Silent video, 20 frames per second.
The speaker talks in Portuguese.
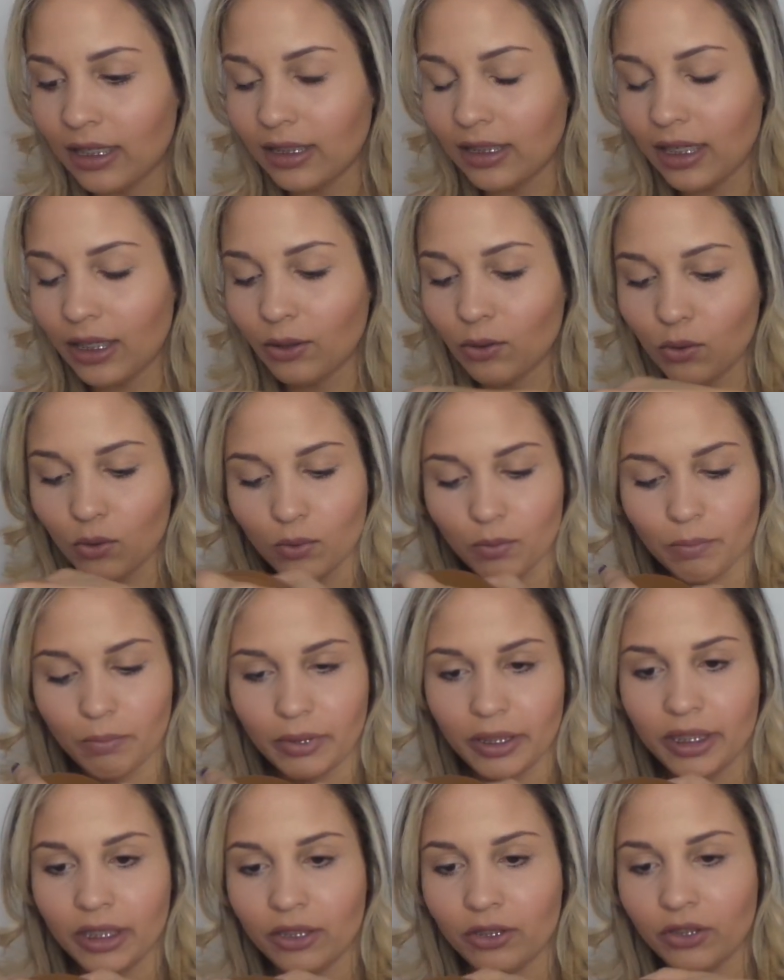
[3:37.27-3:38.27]
E aí eu
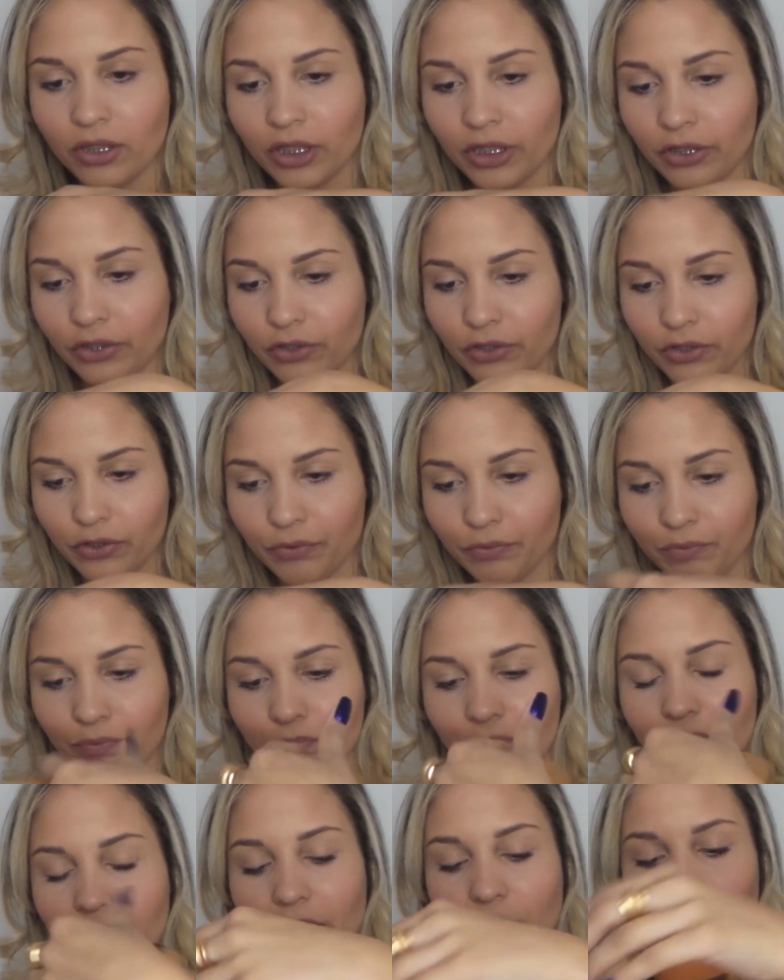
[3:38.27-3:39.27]
comprei, gente.
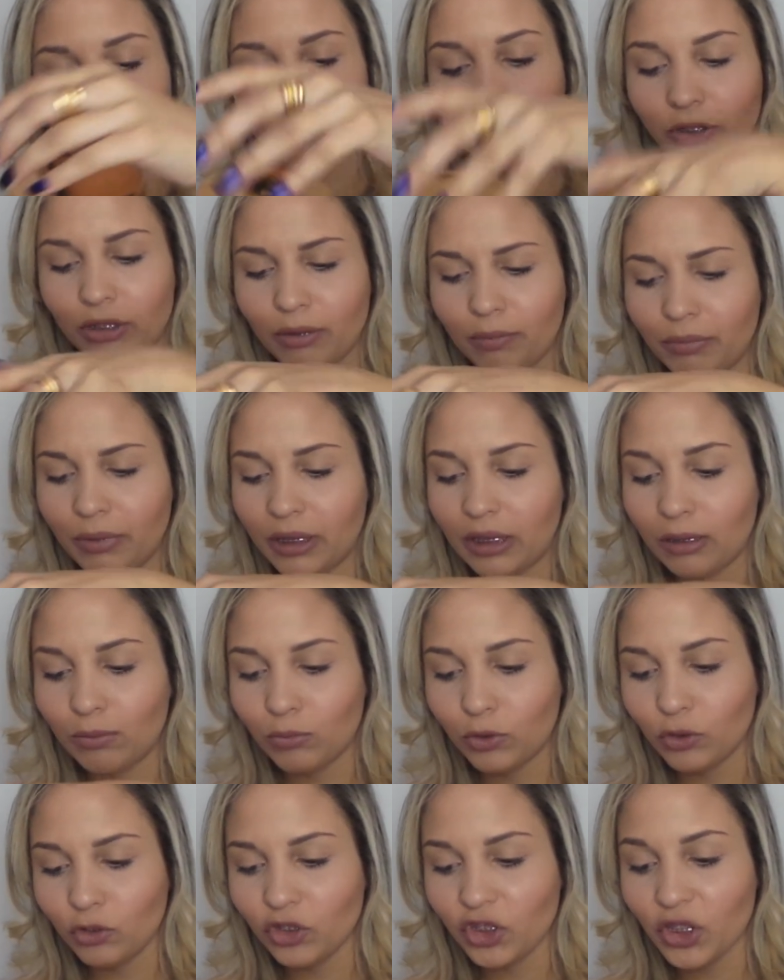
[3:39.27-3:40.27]
Valeu muito a pena,
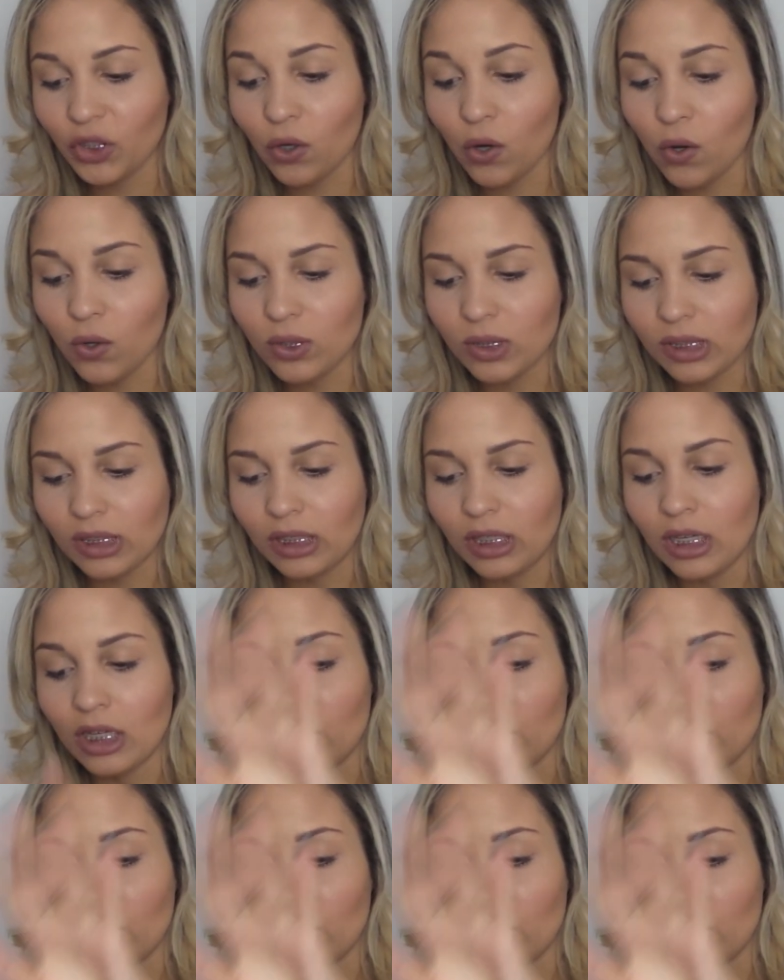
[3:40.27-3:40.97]
muito cheirosa.